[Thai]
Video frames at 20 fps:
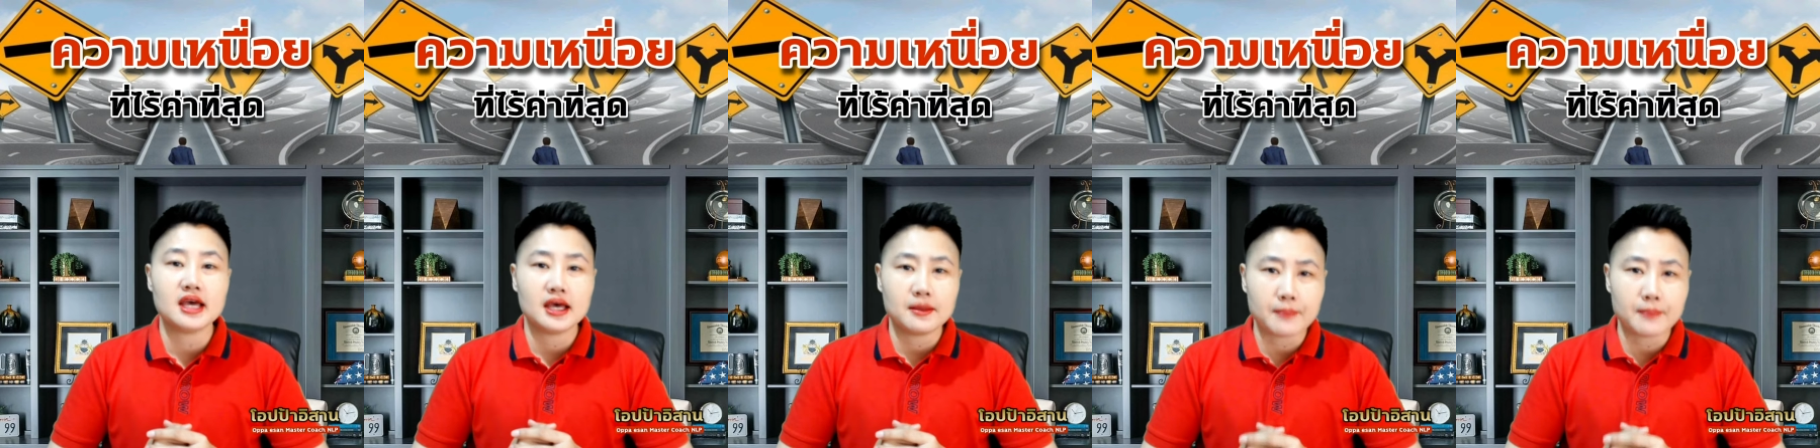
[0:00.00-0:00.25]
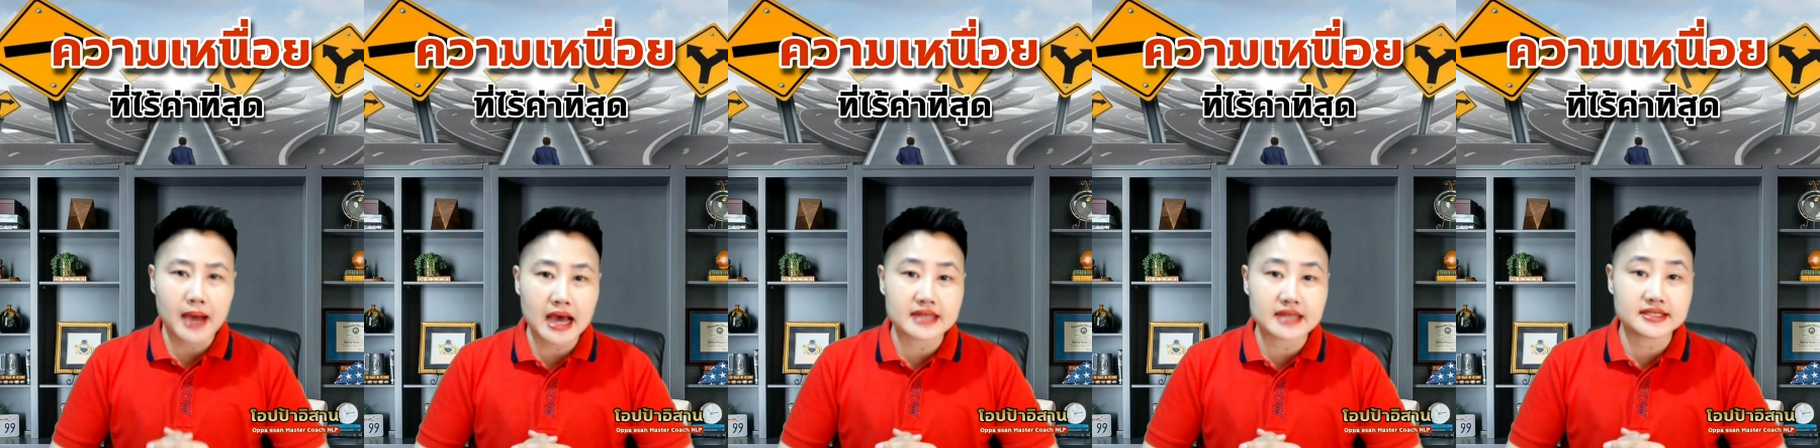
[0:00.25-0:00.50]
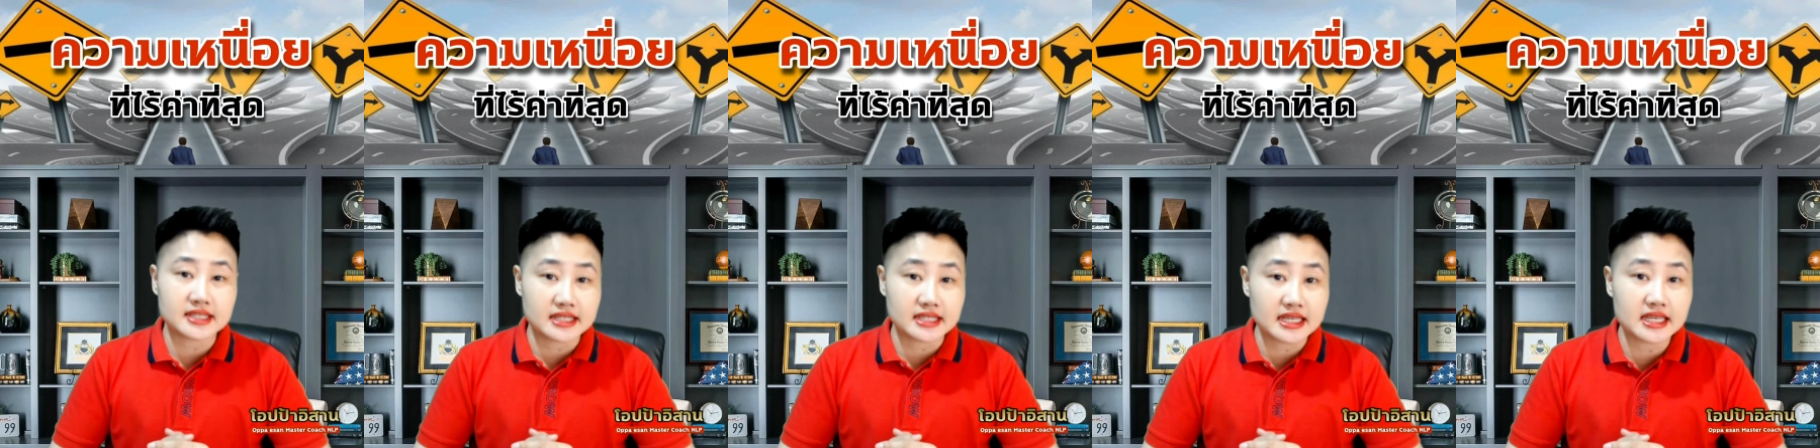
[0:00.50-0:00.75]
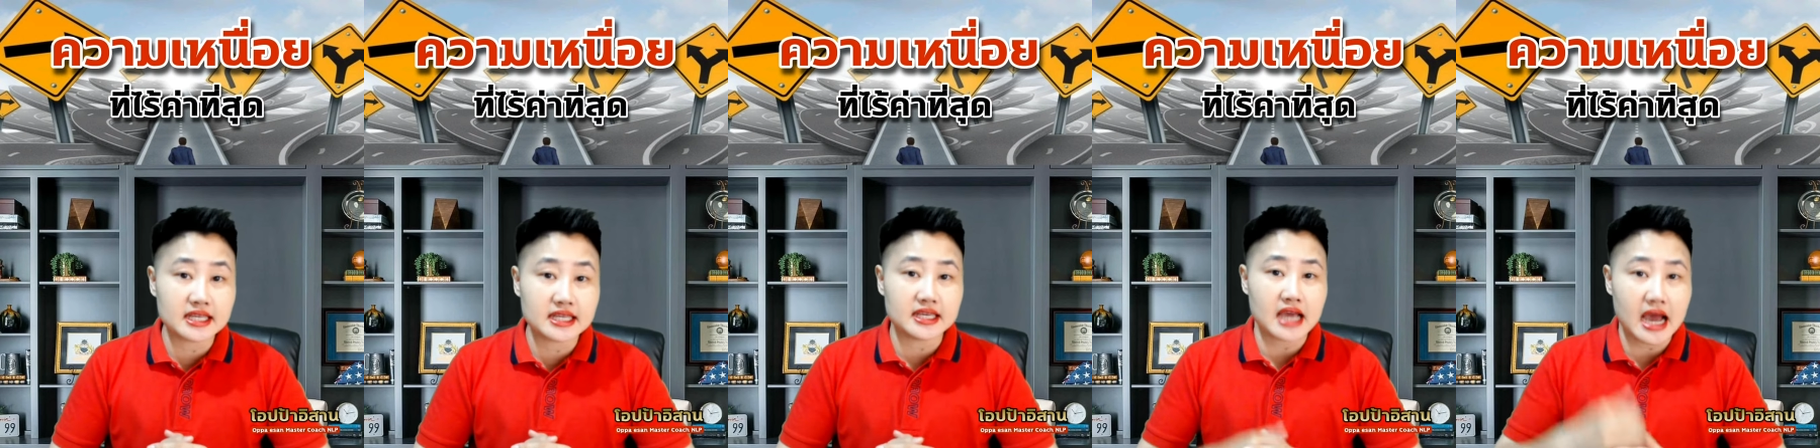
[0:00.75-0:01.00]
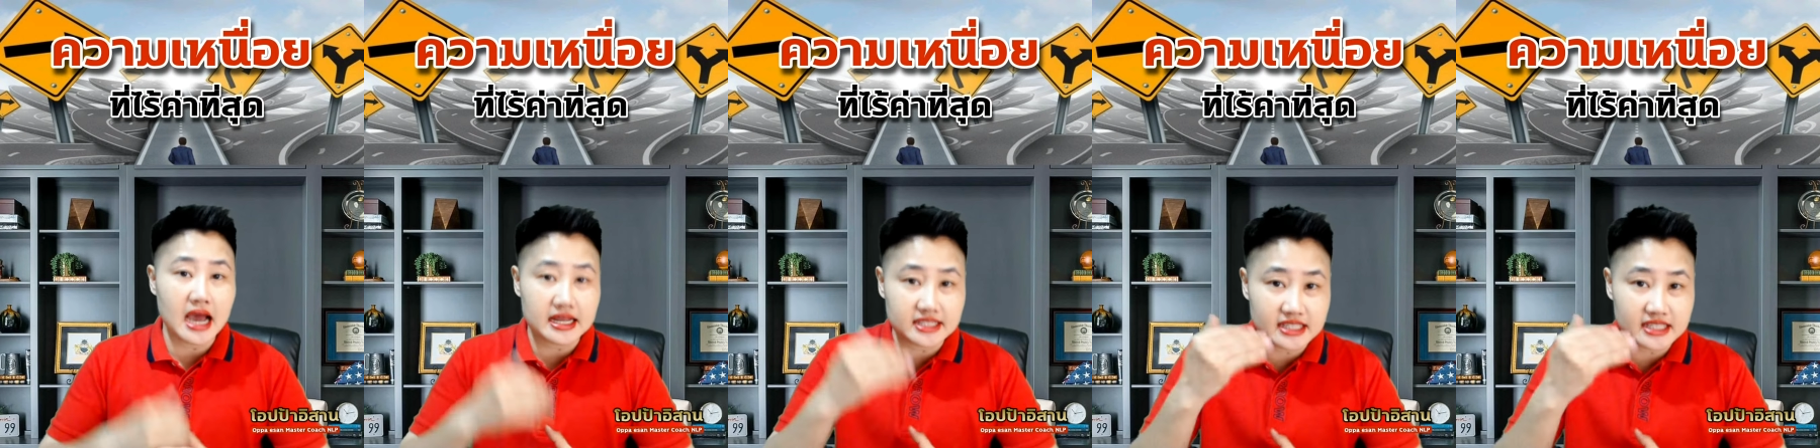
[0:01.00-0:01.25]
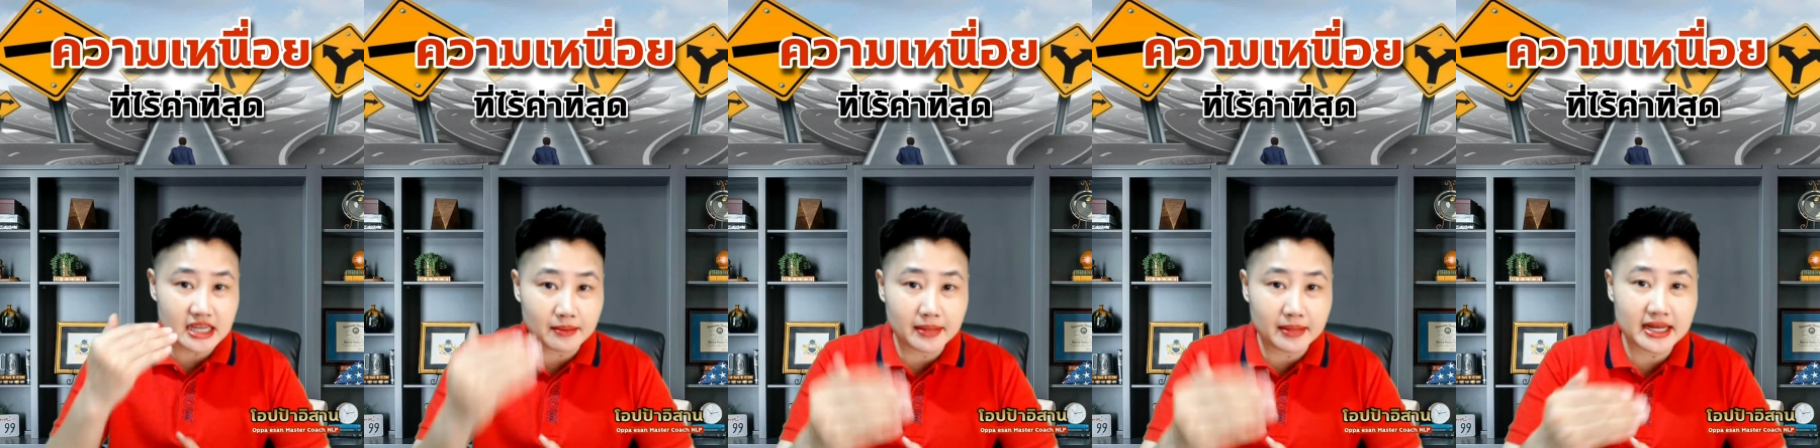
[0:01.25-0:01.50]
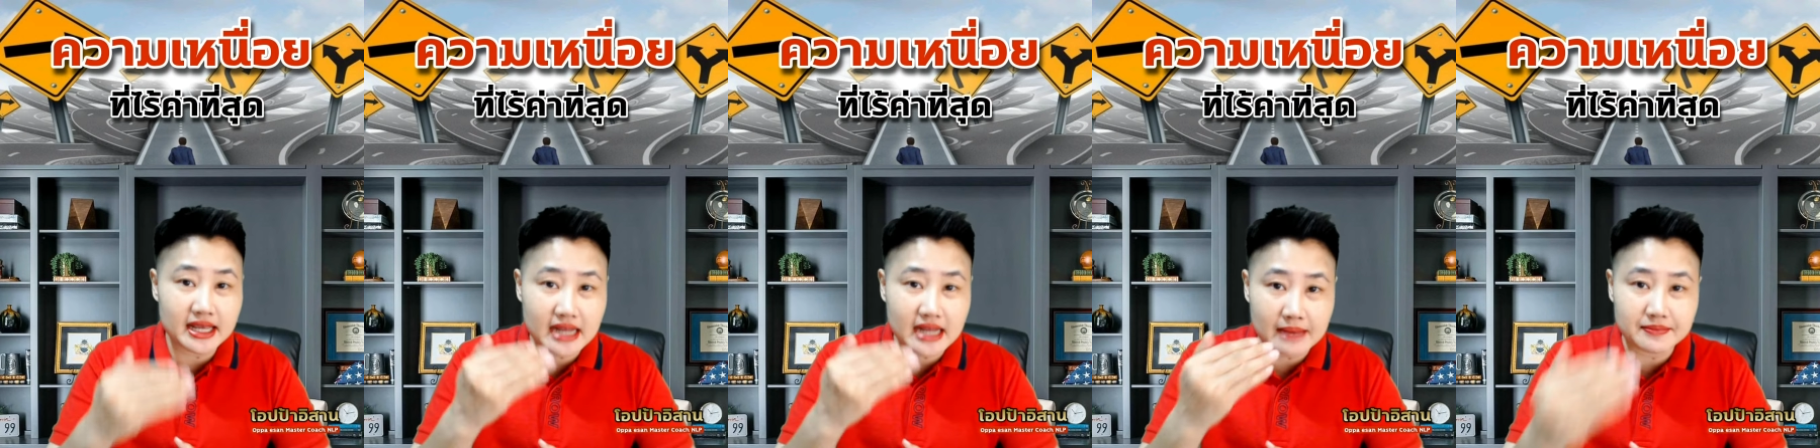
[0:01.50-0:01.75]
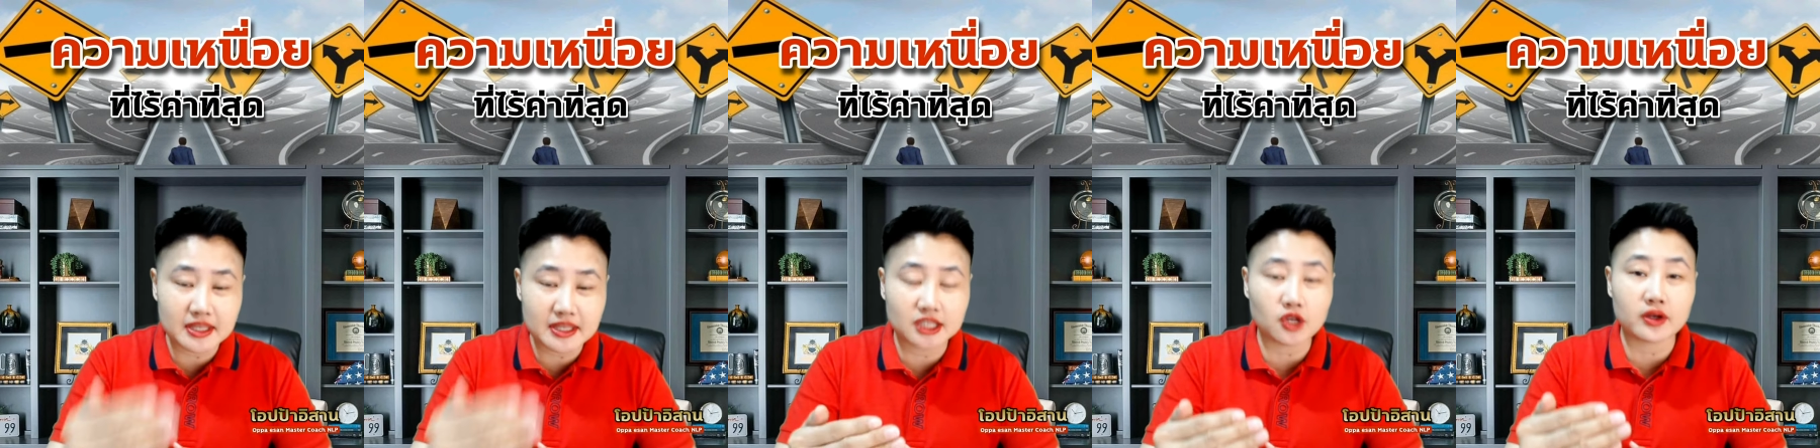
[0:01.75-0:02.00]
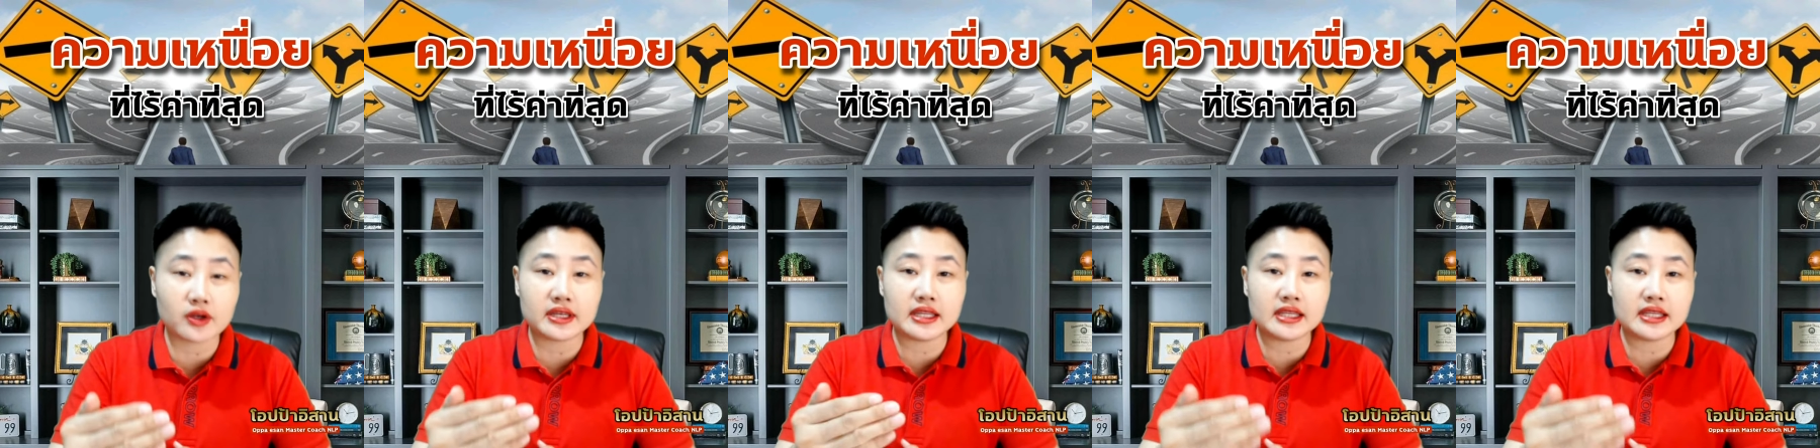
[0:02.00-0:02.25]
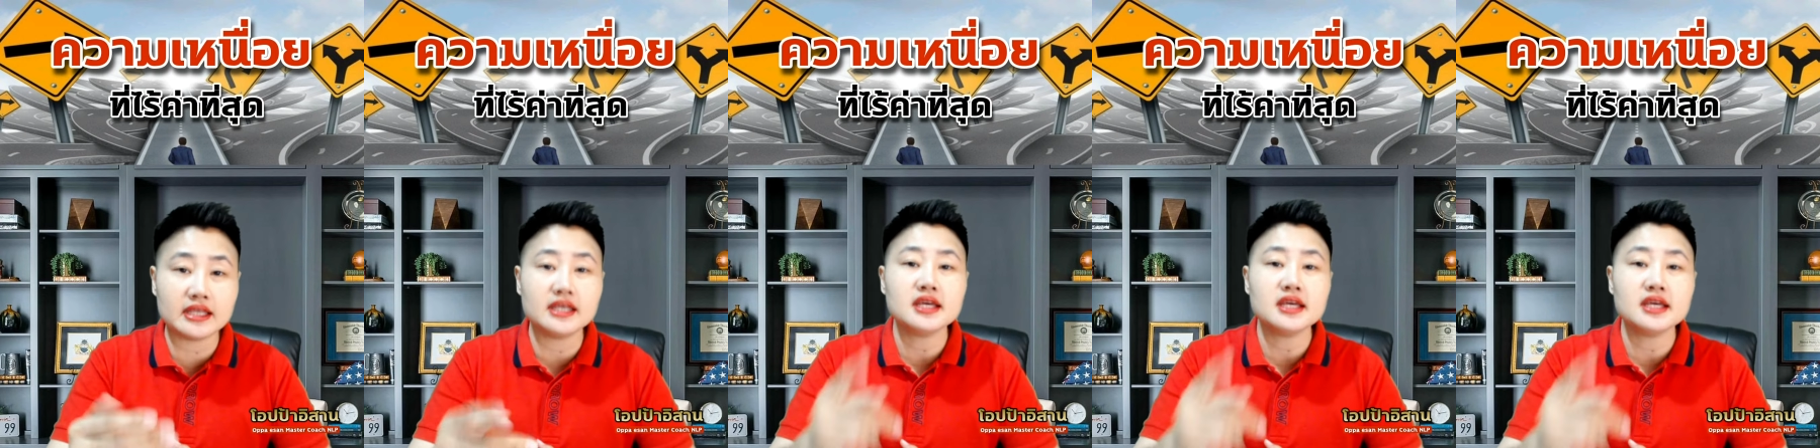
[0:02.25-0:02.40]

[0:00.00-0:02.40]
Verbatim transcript: ผ่านสิ่งที่อาจจะยังไม่ได้รับในตอนนี้